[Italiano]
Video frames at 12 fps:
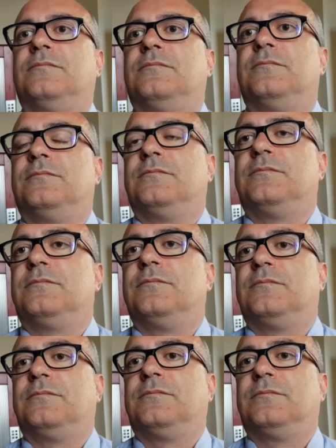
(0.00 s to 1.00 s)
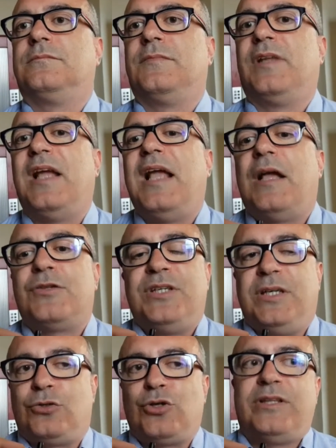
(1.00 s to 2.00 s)
porta a porta funziona.
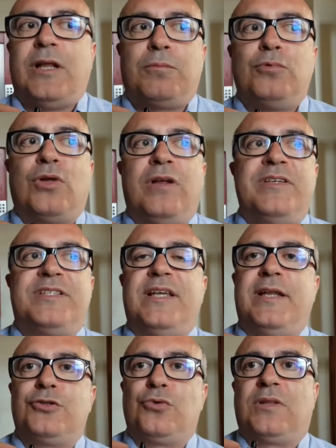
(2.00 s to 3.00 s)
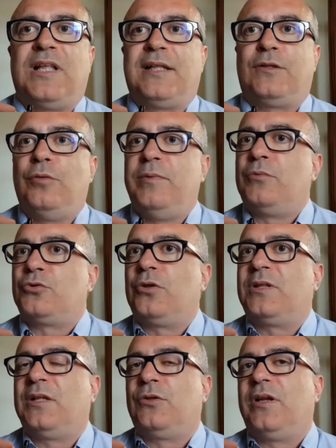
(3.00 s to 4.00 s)
Sì, cioè dal punto di vista dei risultati dobbiamo
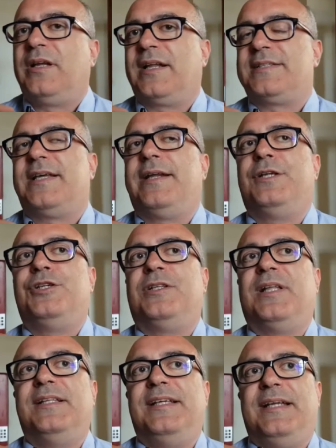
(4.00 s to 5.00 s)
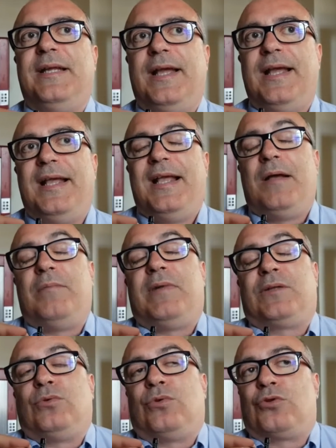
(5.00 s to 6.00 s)
soltanto ringraziare i cittadini,
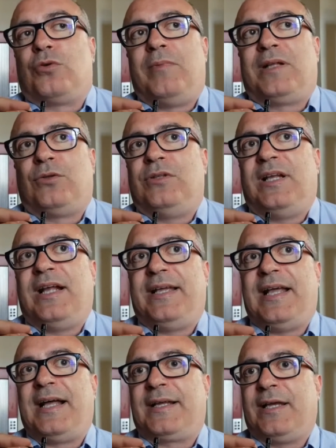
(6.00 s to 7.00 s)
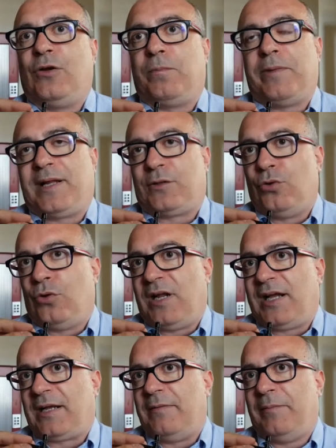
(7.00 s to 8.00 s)
ma tutto sommato direi anche l'operatore
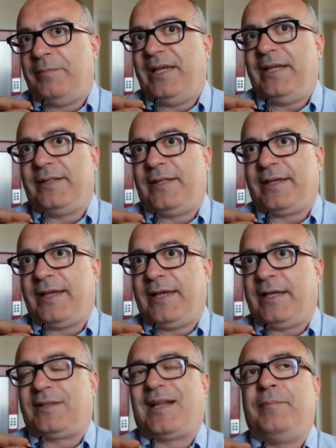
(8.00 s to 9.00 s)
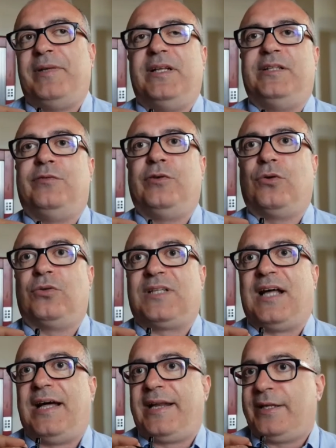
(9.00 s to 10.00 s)
a Camambiente che tra mille
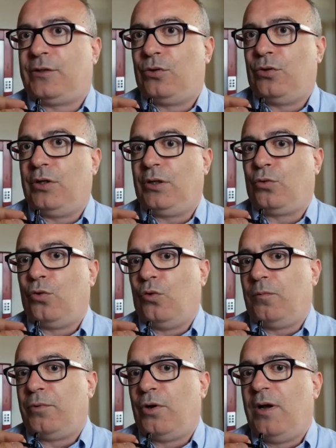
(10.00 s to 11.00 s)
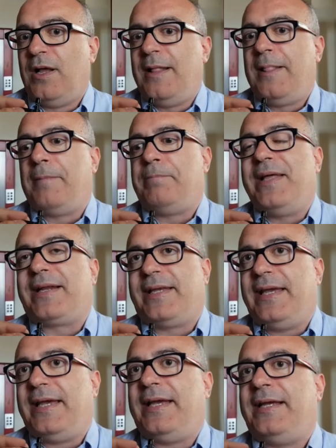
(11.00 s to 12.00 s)
difficoltà ha retto il colpo,
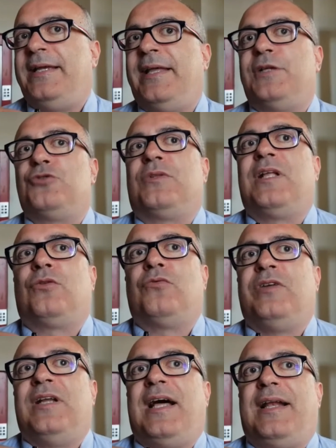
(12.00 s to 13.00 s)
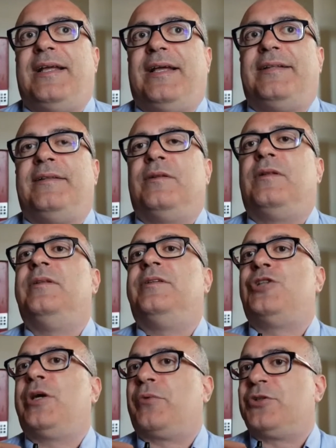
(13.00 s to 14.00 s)
perché il risultato finale,
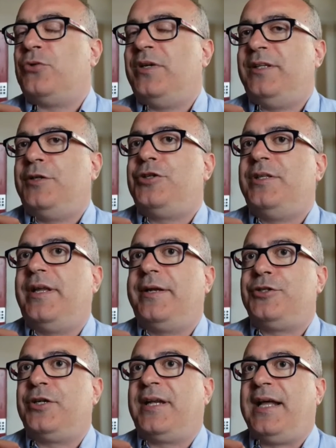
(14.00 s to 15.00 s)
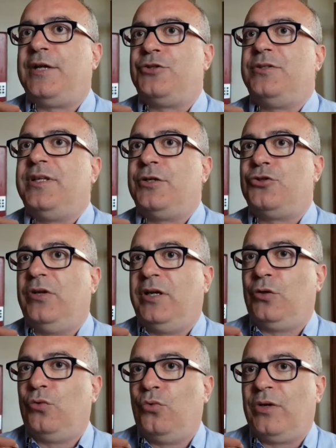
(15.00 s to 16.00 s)
c'è questo indice di riciclaggio di Regione
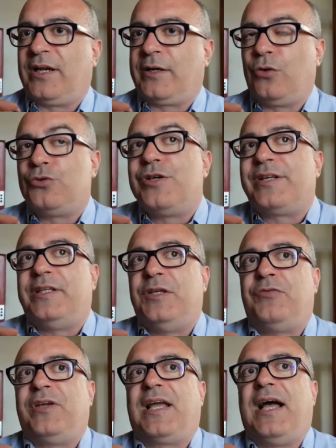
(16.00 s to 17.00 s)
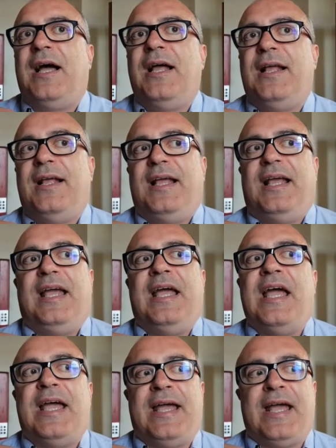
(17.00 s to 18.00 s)
Liguria che lo certifica,
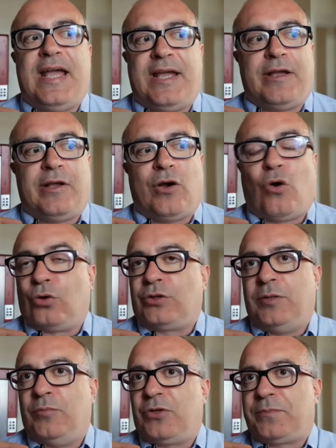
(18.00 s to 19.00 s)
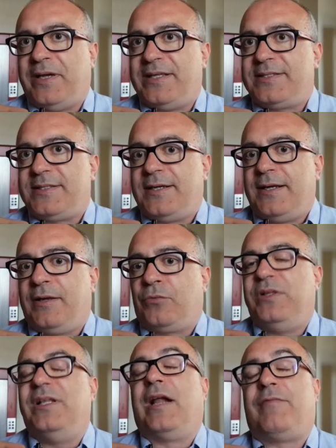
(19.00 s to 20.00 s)
è ottimo a Spezia,
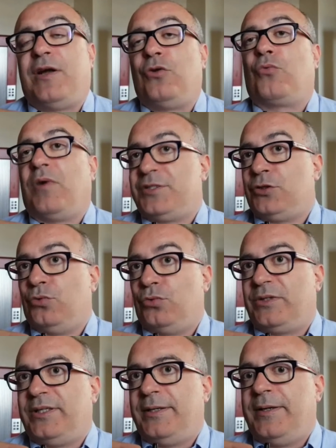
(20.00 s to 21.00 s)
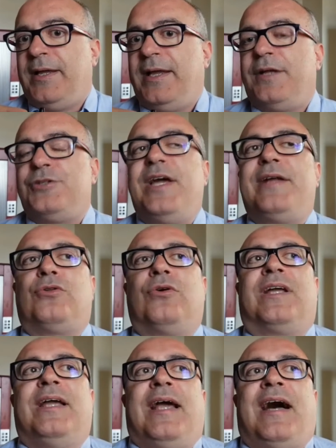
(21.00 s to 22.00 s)
quindi la fanno quasi tutti. Certo
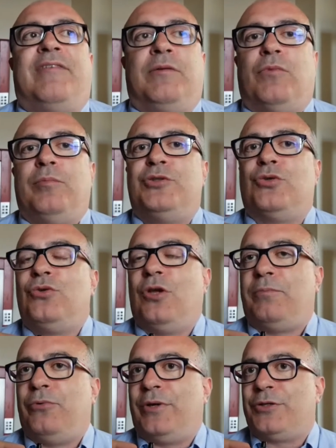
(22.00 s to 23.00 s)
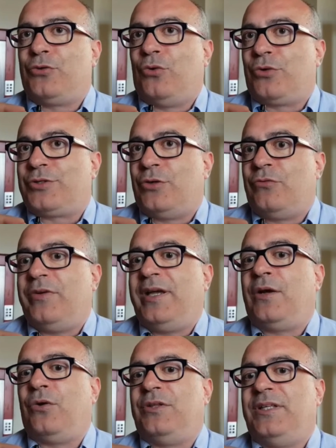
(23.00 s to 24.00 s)
che avremmo bisogno di più risorse,
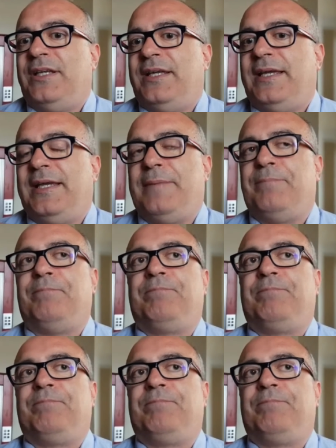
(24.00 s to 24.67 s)
ovvero di